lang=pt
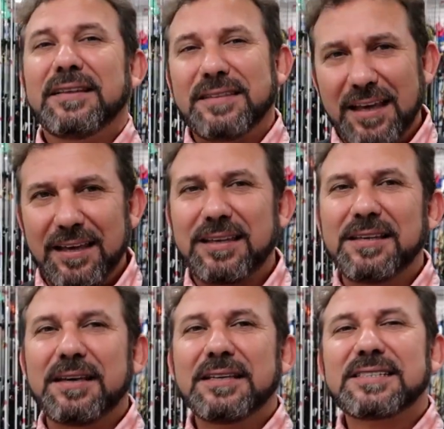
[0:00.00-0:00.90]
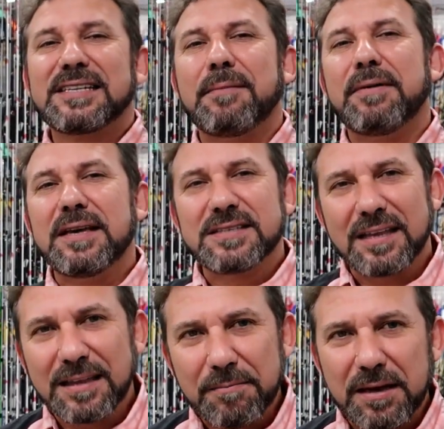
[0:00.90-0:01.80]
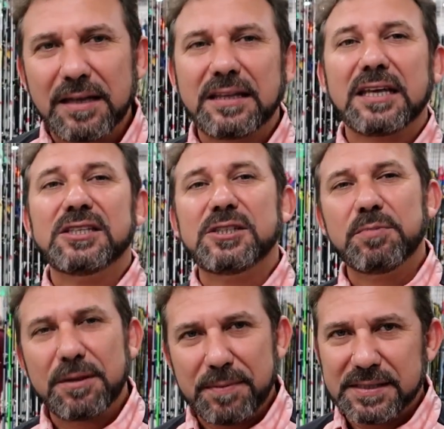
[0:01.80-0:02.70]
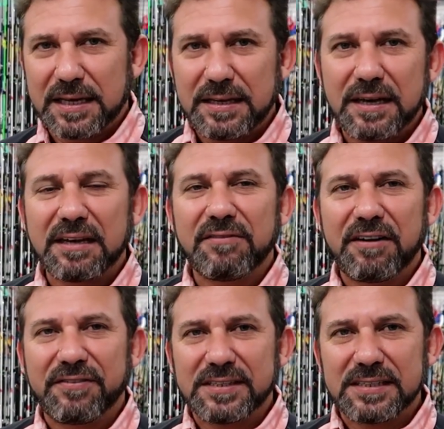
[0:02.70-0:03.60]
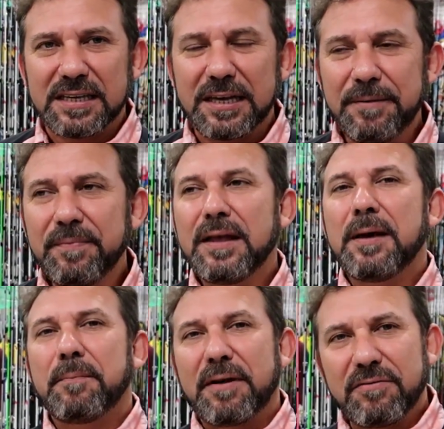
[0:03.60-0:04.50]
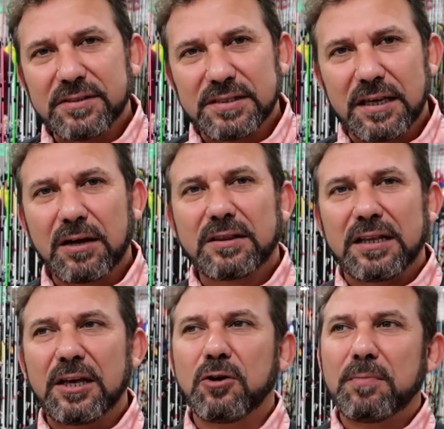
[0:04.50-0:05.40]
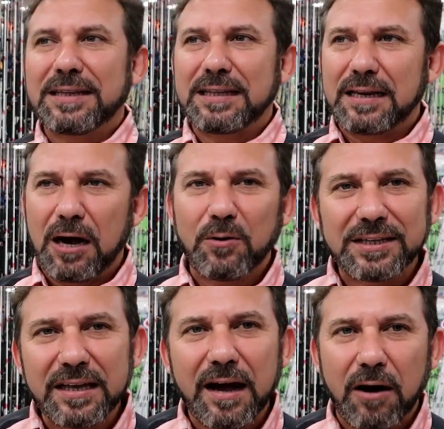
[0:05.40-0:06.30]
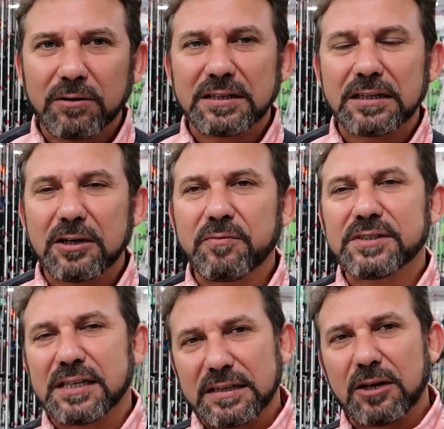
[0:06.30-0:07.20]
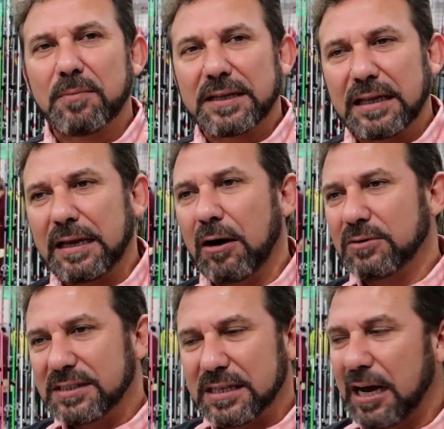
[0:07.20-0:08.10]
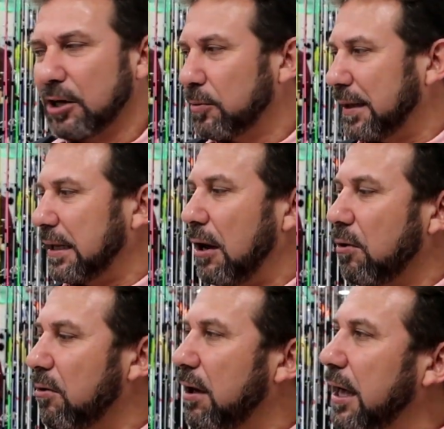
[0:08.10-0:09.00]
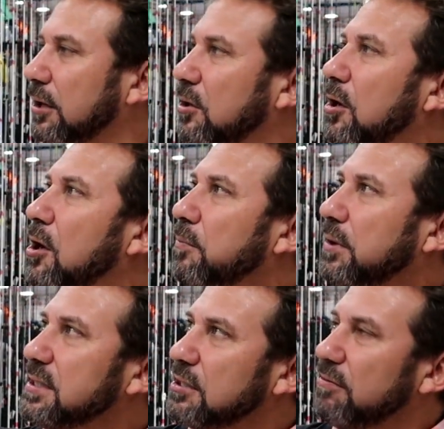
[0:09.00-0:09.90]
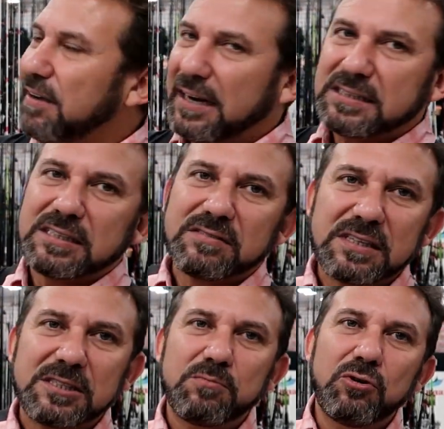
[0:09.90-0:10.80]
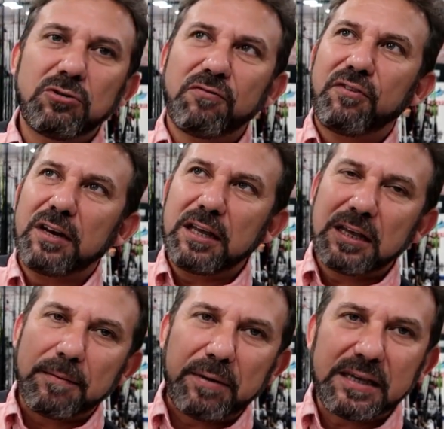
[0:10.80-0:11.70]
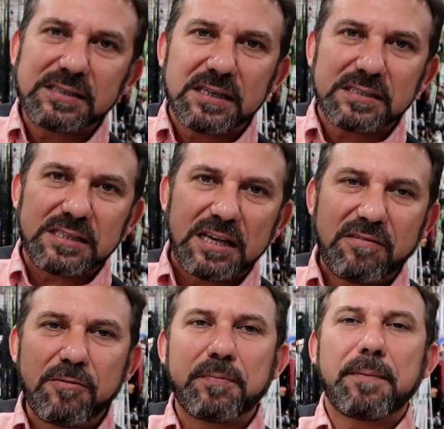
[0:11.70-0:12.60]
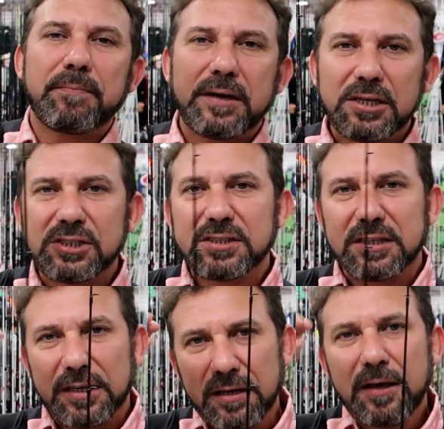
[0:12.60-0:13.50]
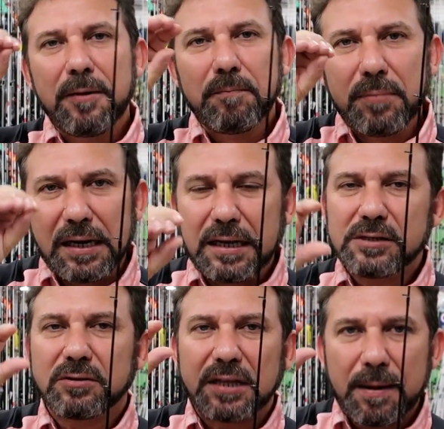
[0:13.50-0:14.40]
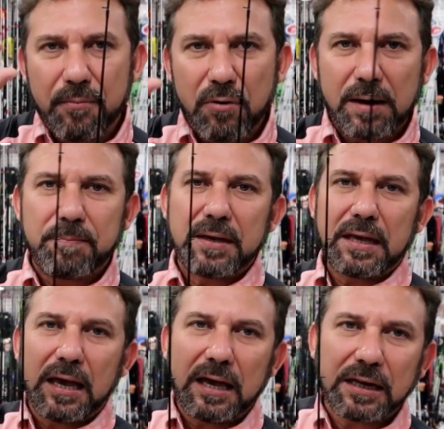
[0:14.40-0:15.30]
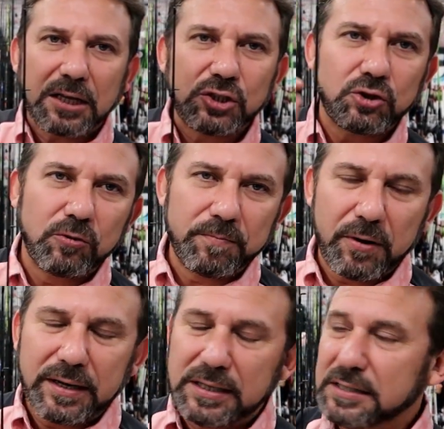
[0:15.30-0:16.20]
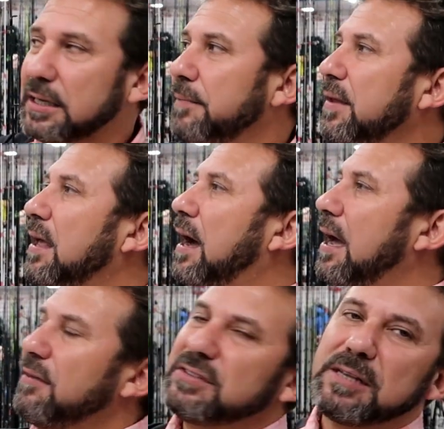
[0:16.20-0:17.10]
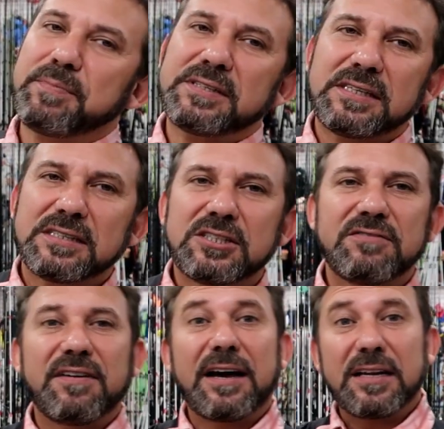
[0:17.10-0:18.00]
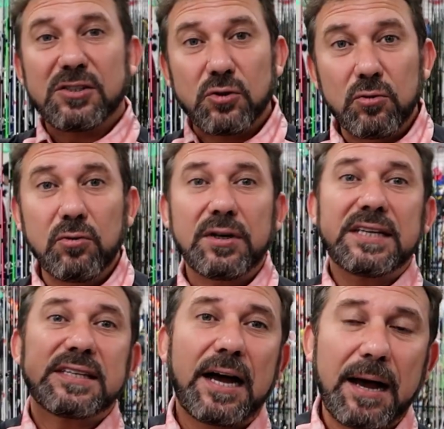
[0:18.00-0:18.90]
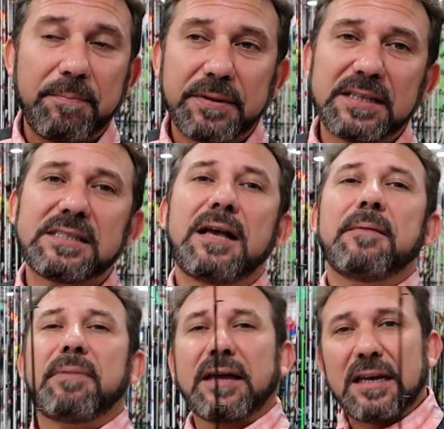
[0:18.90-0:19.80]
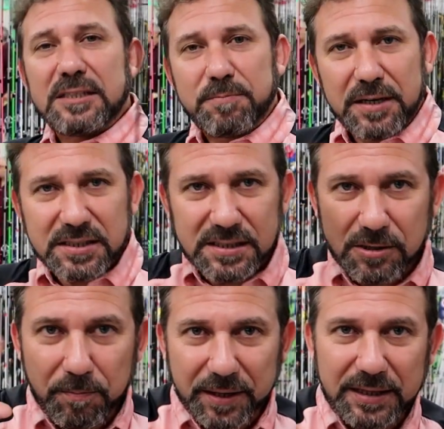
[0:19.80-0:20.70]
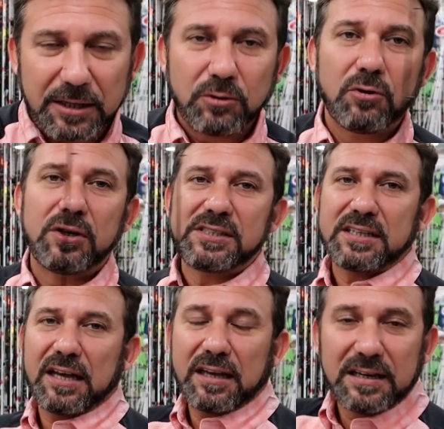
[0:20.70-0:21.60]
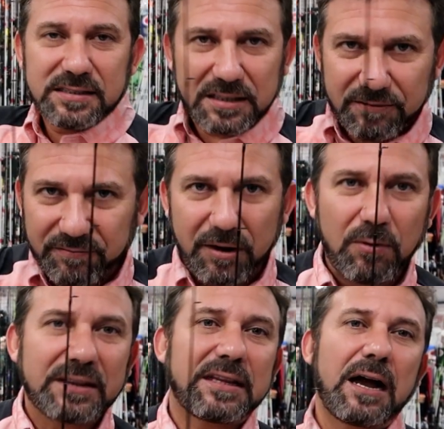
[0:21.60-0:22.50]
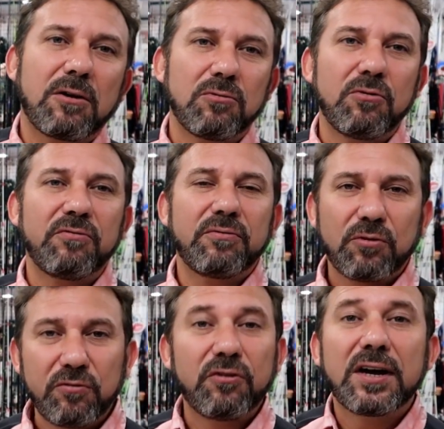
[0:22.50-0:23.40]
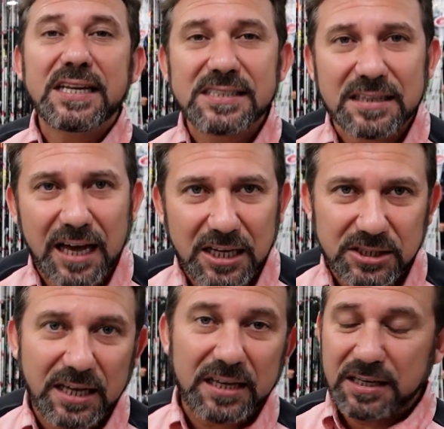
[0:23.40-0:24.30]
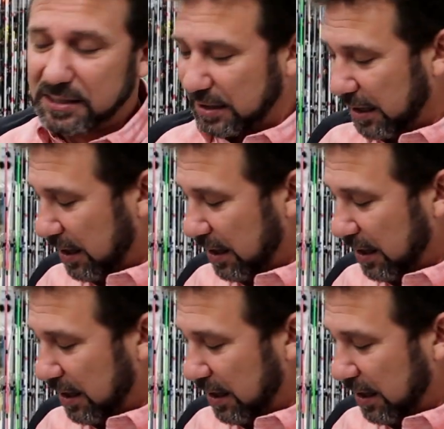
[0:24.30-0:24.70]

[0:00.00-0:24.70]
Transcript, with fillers: Tem que saber exatamente que tipo de pescaria que vai fazer para você ter o material ideal, entendeu? Você ter o material certo, o material correto, que são varas às vezes muito fininha, bem sensível para peixes que belisco tem a boca pequena, que chupam a isca aí você precisa de varas duras, rápidas, para aqueles peixes que são predadores, que é aqueles que vão atacam com voracidade na isca.